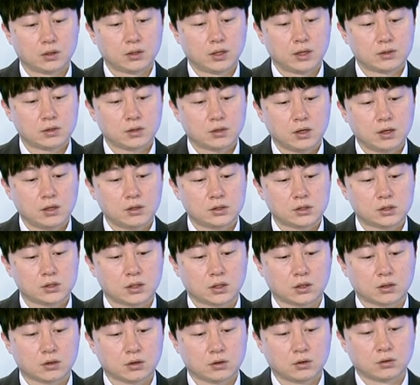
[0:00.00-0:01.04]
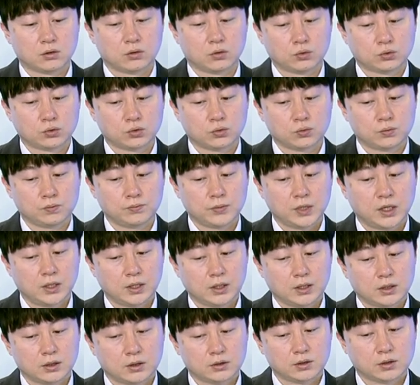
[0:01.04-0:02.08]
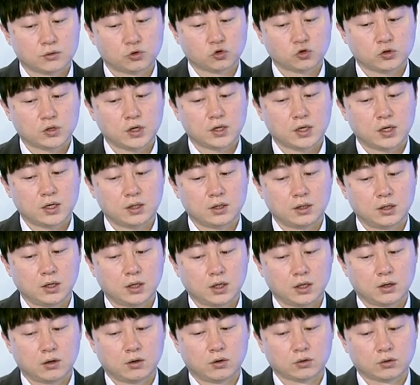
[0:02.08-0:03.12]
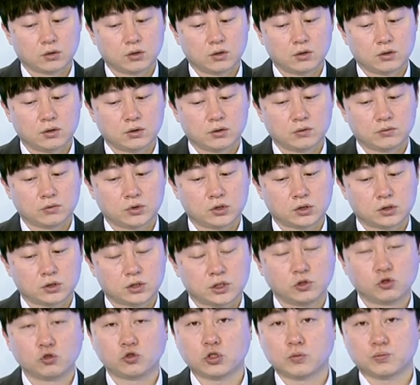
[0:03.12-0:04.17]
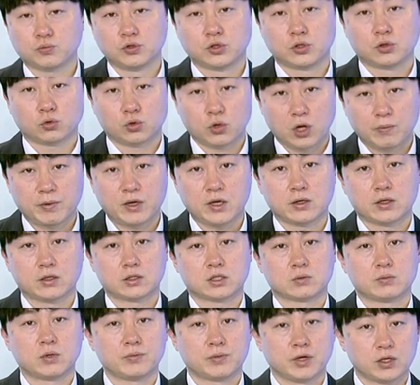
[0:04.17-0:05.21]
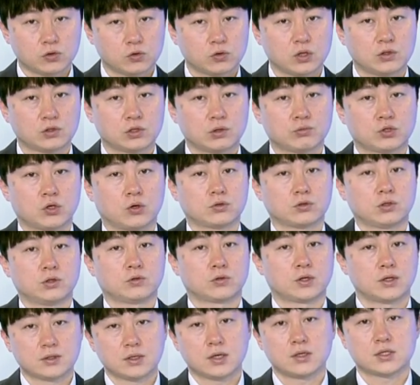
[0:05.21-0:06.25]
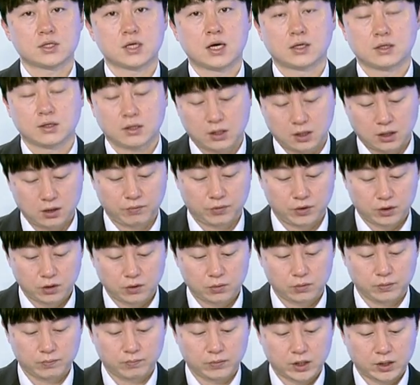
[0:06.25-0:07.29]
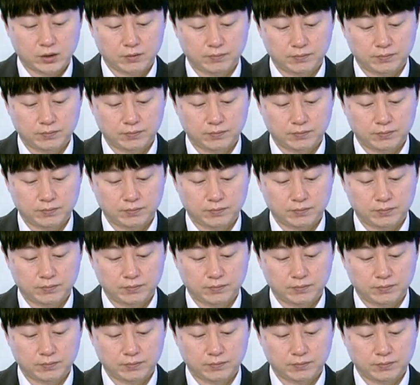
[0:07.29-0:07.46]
이 SKC 어, 좀 이제 주가가 어떤 그 기술적 분석도 해봐야겠지만 매수 관점 접근해도 괜찮지 않을까 이렇게 봅니다